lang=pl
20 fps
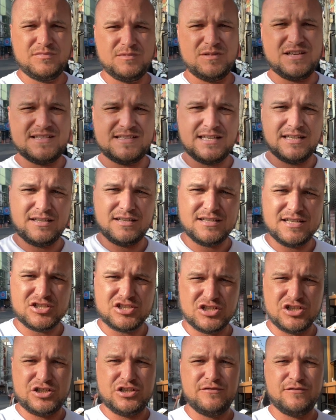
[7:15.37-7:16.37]
Niestety
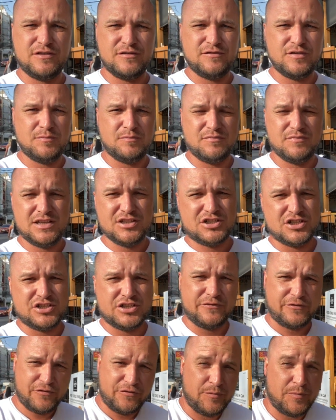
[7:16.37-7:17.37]
nieszczęśliwy, wy,
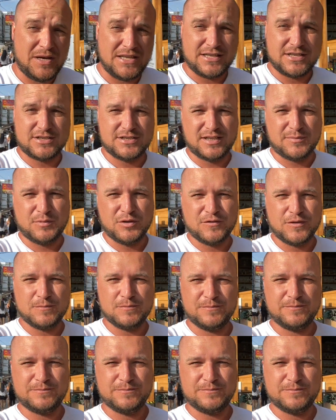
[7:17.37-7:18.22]
nieszczęśliwy wypadek, że tak powiem.